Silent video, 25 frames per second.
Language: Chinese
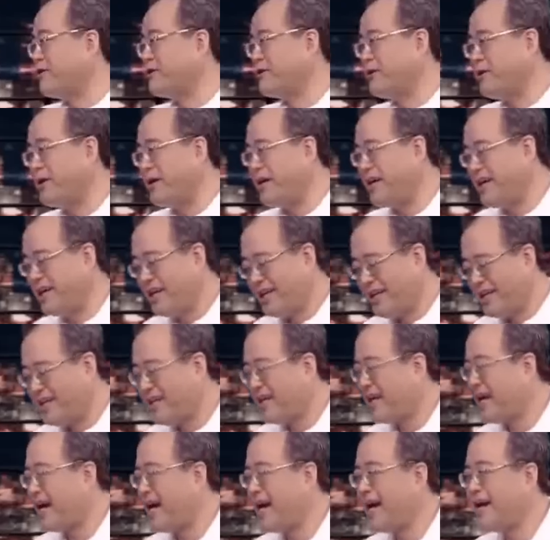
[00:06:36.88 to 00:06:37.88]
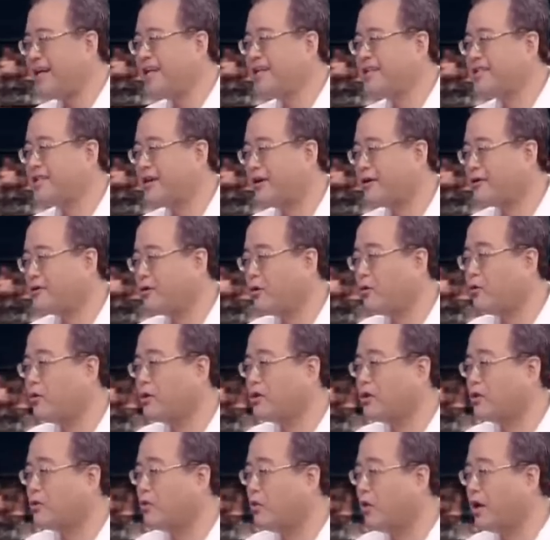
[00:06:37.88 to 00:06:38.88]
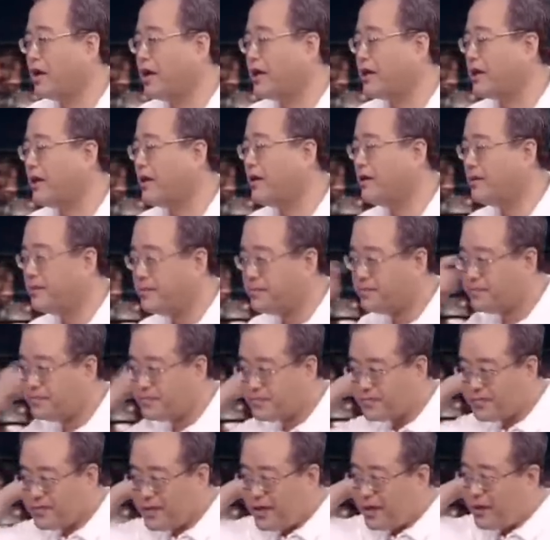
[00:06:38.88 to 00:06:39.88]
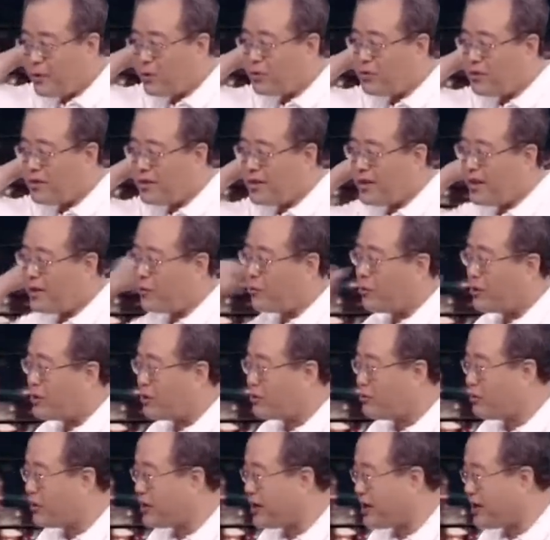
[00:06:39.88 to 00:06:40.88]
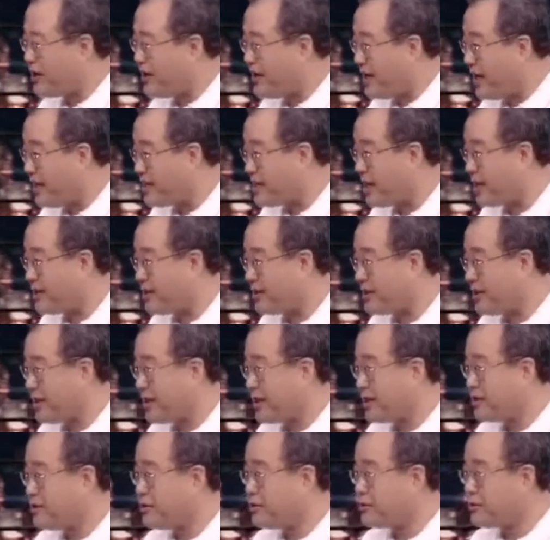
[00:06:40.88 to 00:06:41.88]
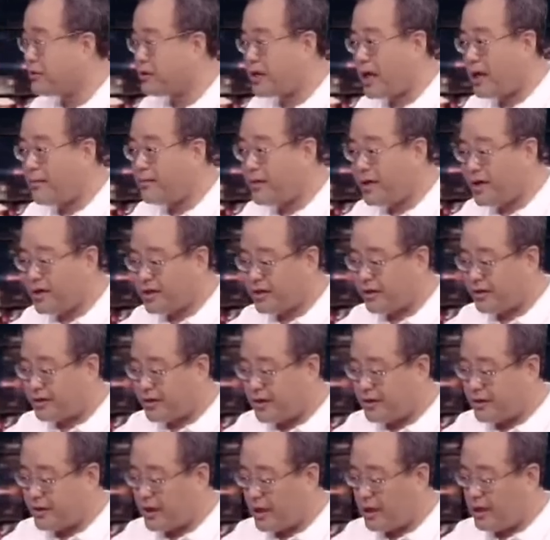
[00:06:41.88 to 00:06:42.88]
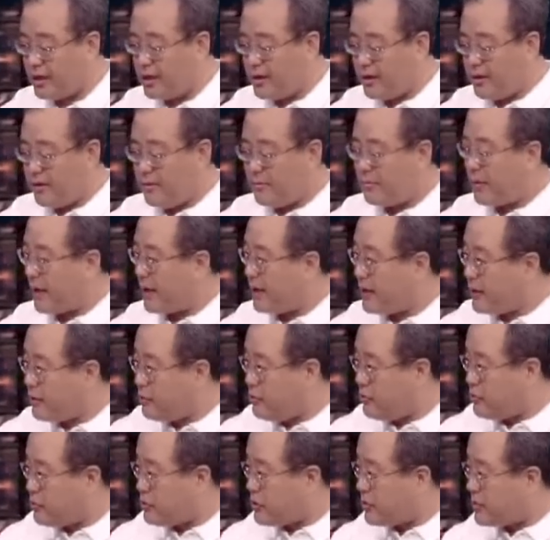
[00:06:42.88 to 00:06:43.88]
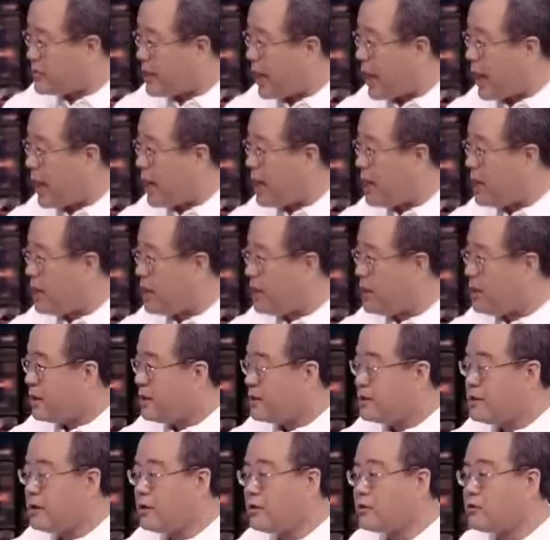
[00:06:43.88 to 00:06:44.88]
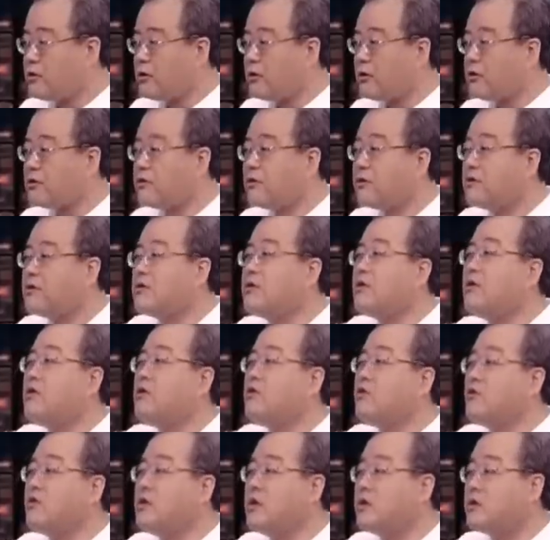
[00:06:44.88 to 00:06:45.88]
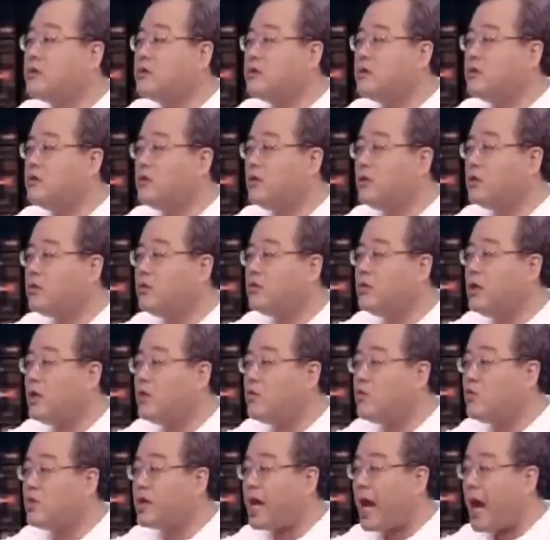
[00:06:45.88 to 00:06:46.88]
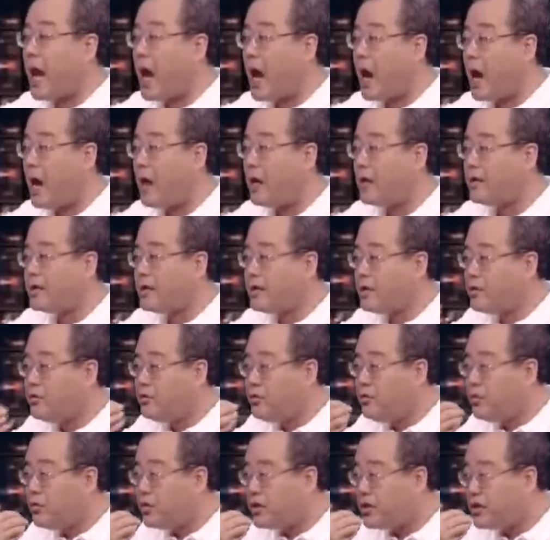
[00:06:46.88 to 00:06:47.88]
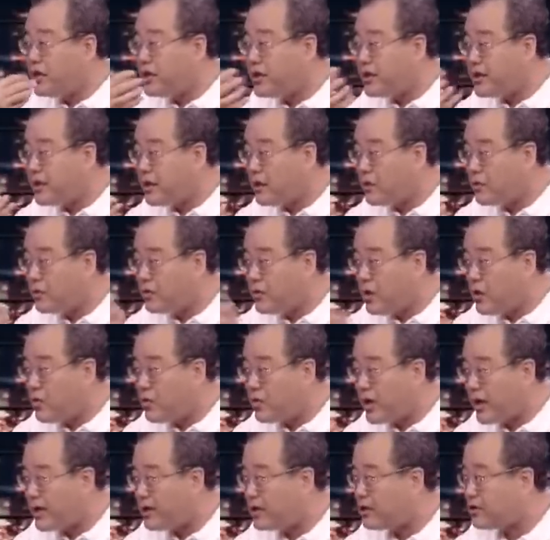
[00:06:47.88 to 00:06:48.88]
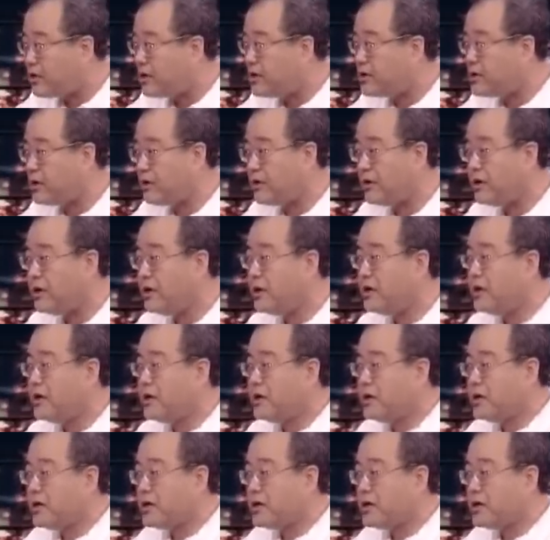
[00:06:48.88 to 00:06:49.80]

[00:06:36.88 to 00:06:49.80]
个小时候，韩寒那个小说《我的国》里头，那个那个《我的国》里头也讲到这个，就是说他们那个小镇上，本来那个鱼就这么大，结果最后就是由于工由于工业污染啊，那个鱼喝了那个工业污染的水之后，